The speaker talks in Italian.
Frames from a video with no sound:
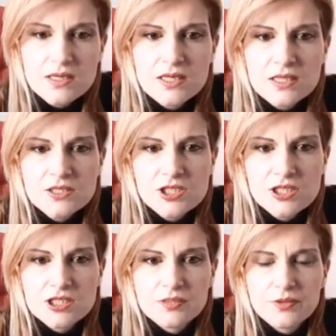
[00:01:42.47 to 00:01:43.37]

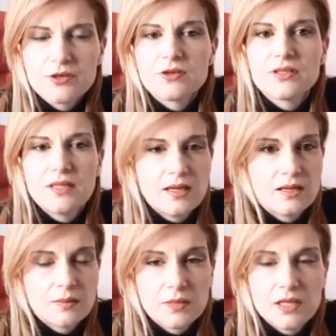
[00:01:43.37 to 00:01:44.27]
agisce però,
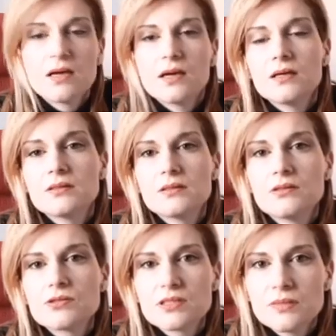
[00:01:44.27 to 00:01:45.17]
determina
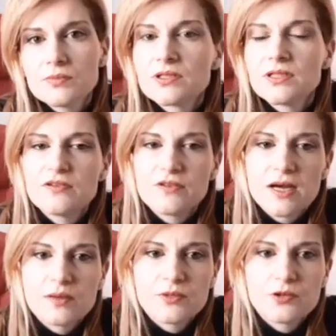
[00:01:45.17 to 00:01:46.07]
eh, lo stimolo della
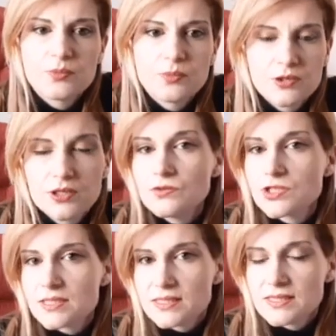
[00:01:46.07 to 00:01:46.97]
fame oppure
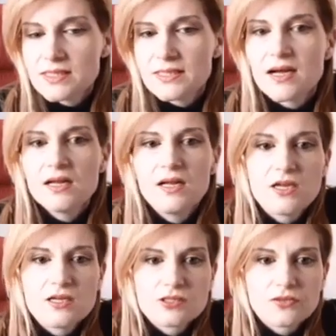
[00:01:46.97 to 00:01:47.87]
induce sazietà
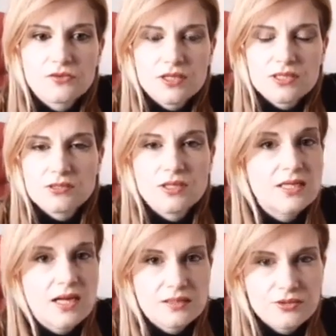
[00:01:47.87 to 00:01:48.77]
sotto l'azione
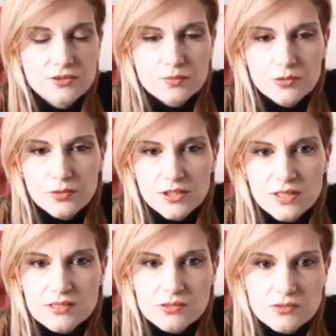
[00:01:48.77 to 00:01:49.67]
di altri ormoni
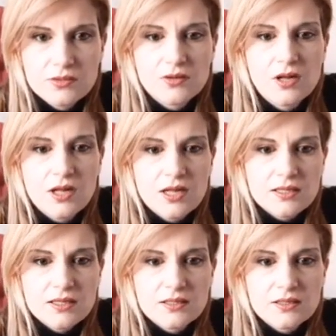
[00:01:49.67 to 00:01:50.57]
che sono
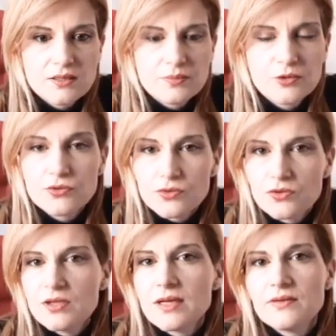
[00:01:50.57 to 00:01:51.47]
eh,
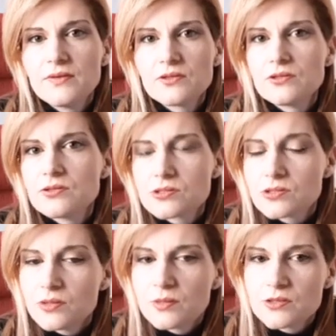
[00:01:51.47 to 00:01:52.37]
prodotti a livello dello
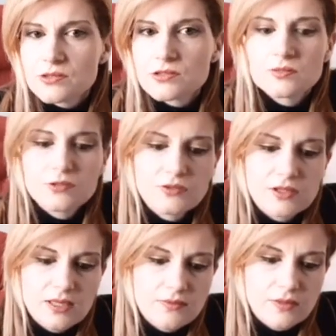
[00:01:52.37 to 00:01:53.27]
stomaco, sono
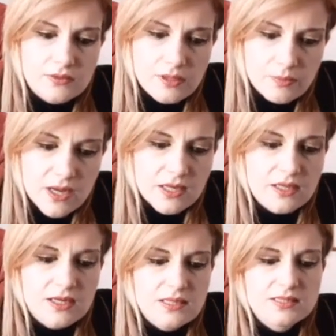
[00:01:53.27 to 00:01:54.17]
prodotti a livello del
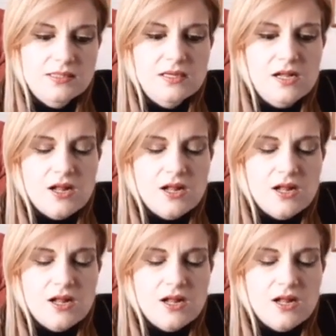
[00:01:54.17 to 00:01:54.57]
pancreas